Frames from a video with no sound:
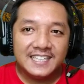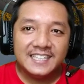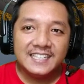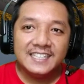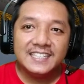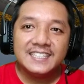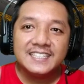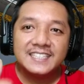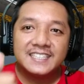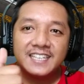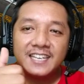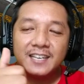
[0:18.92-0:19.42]

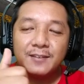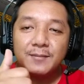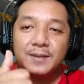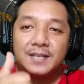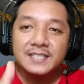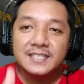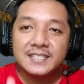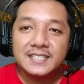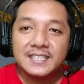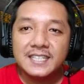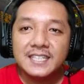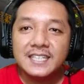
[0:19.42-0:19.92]
ini saya
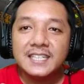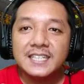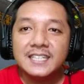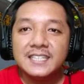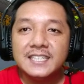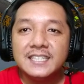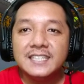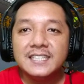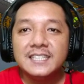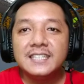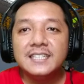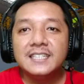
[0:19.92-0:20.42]
masih
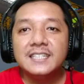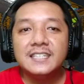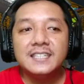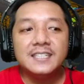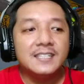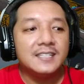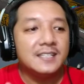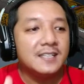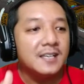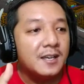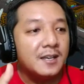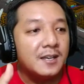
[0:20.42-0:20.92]
di
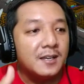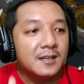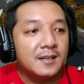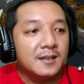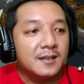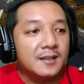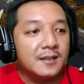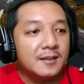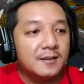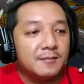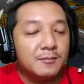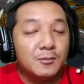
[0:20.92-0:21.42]

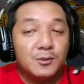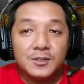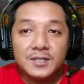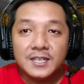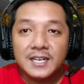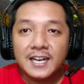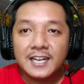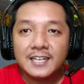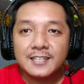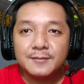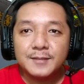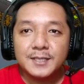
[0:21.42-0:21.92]

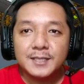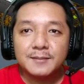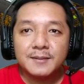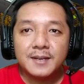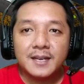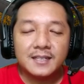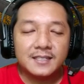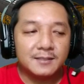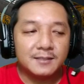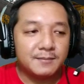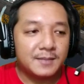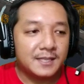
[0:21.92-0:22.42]
Muntilan
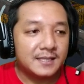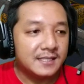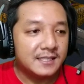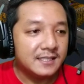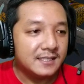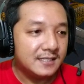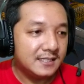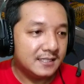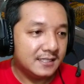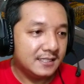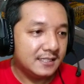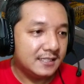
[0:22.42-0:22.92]
teman-teman,
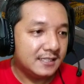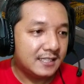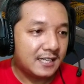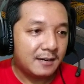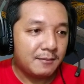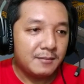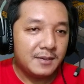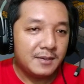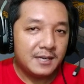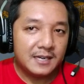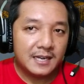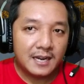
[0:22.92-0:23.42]
tepatnya di
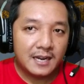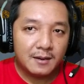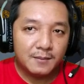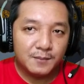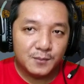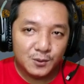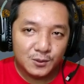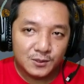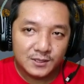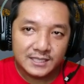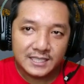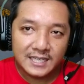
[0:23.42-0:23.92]
Terminal
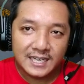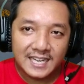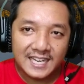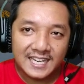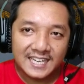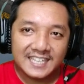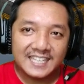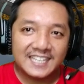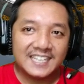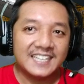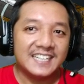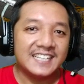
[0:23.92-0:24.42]

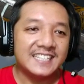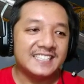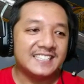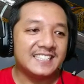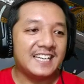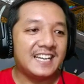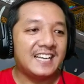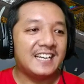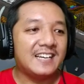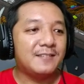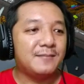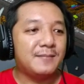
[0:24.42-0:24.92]
Muntilan
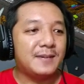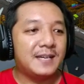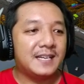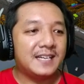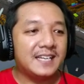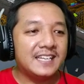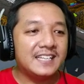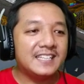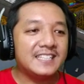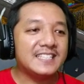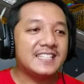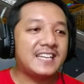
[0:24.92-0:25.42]
Setelah
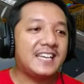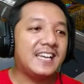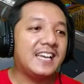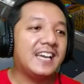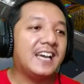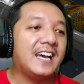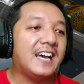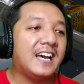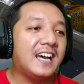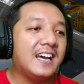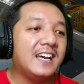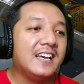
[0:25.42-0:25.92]
kemarin
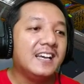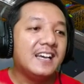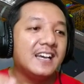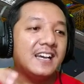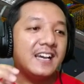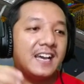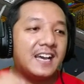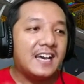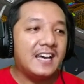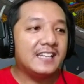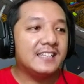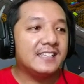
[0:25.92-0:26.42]
saya
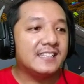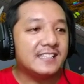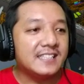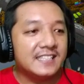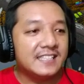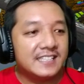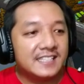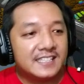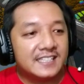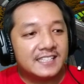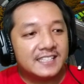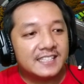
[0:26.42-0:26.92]

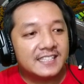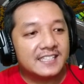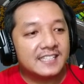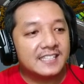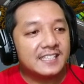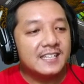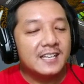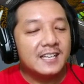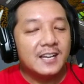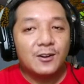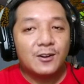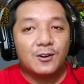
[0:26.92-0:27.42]

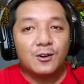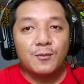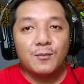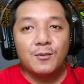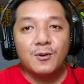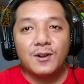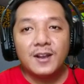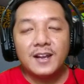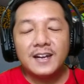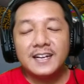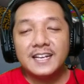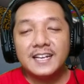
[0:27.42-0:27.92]
antar
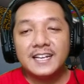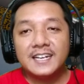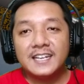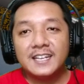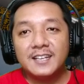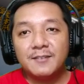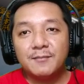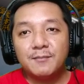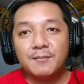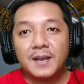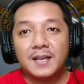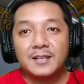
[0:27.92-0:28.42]
rombongan
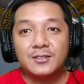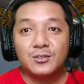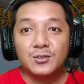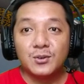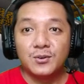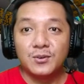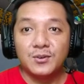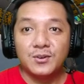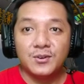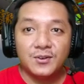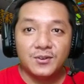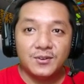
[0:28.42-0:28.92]
dari Pak
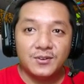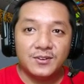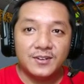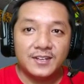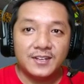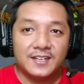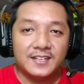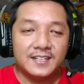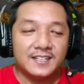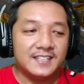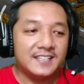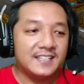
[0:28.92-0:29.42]
Jono